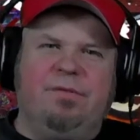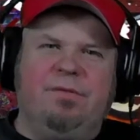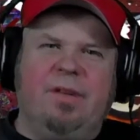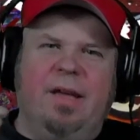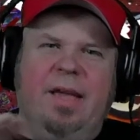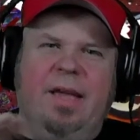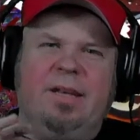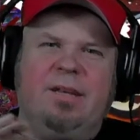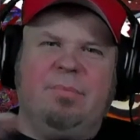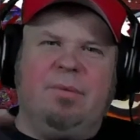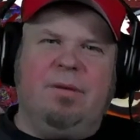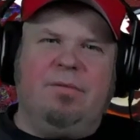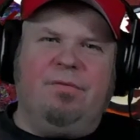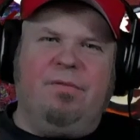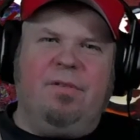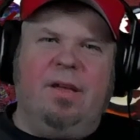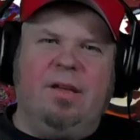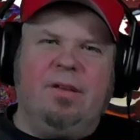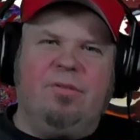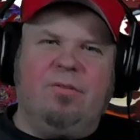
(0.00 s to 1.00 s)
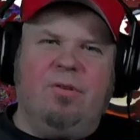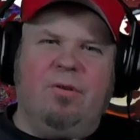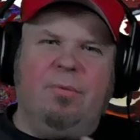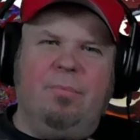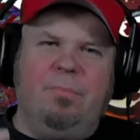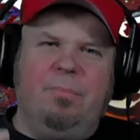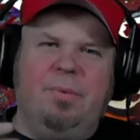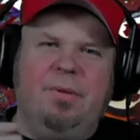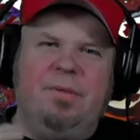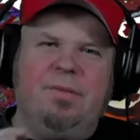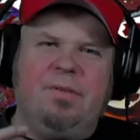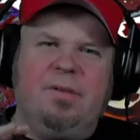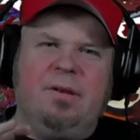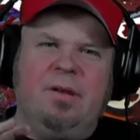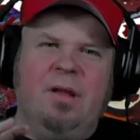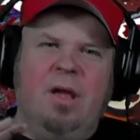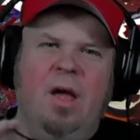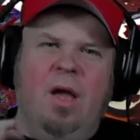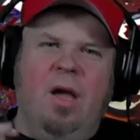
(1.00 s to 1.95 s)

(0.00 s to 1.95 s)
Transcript: Da hätte man vielleicht noch ein bisschen